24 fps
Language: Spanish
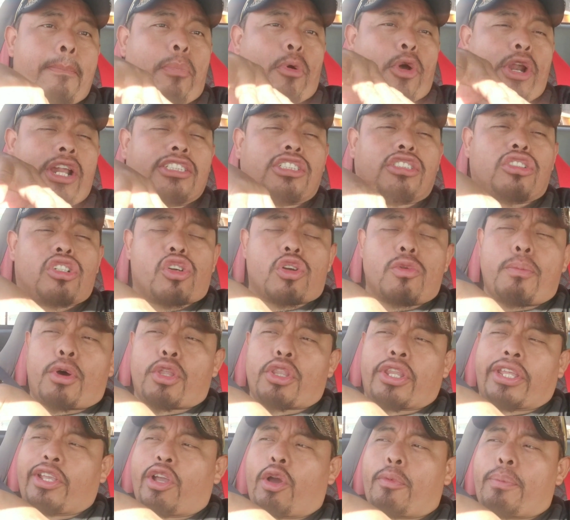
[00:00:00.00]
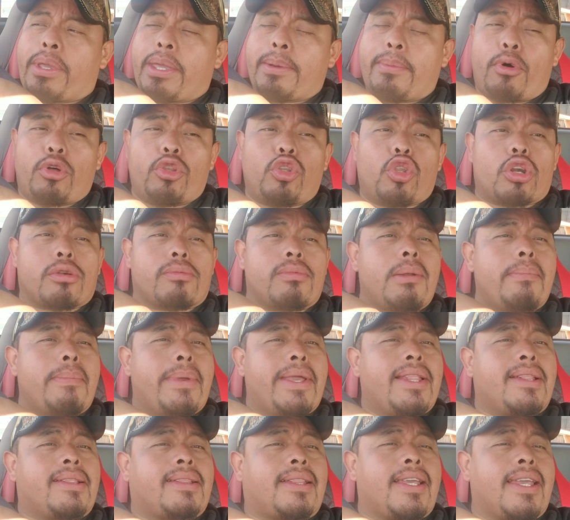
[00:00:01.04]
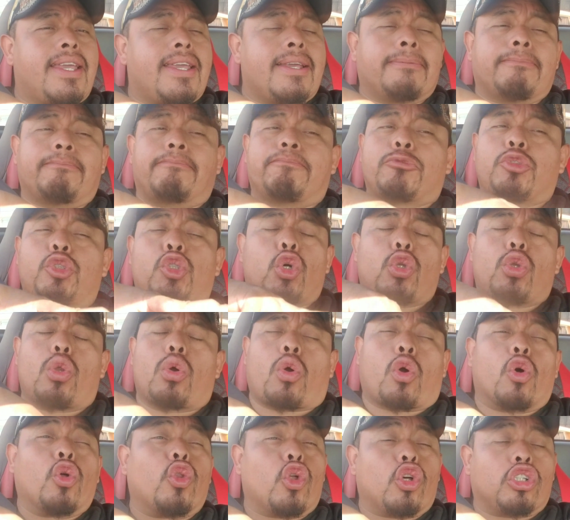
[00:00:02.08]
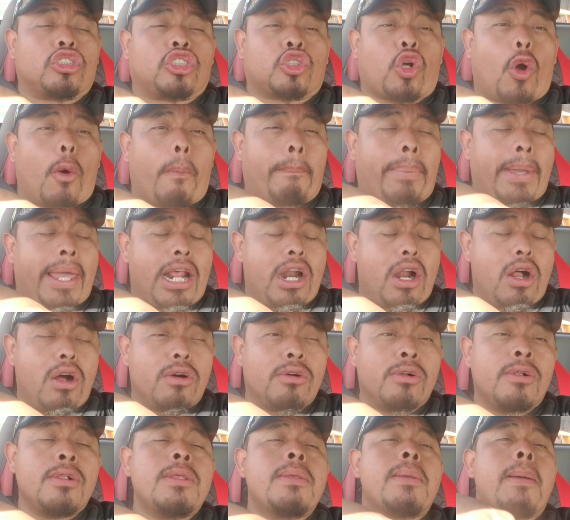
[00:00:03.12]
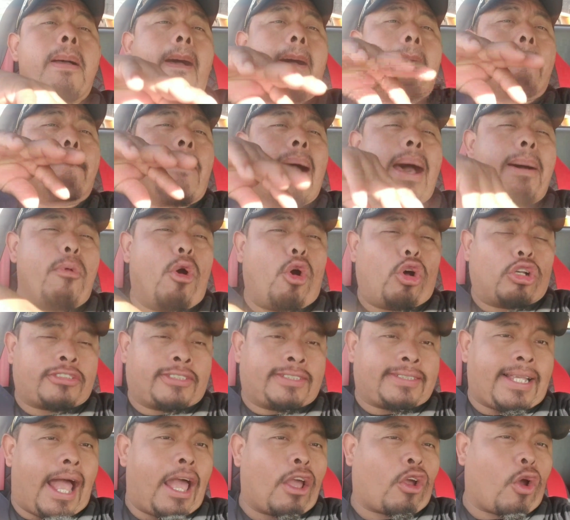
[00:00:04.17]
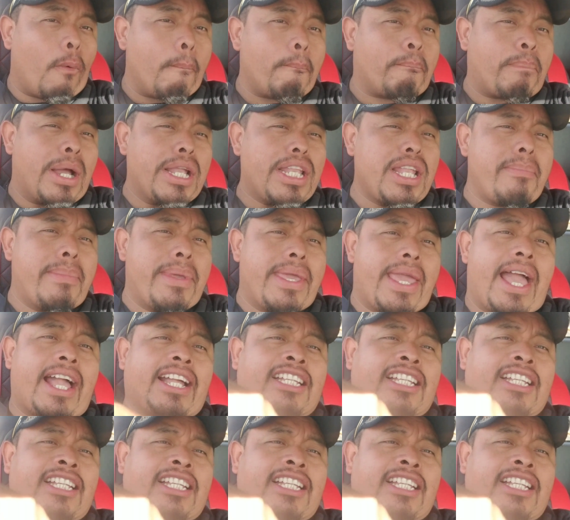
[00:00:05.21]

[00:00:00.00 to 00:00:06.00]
Por esos rumbo donde yo vivo normalmente yo no conozco, pero vamos, acompáñame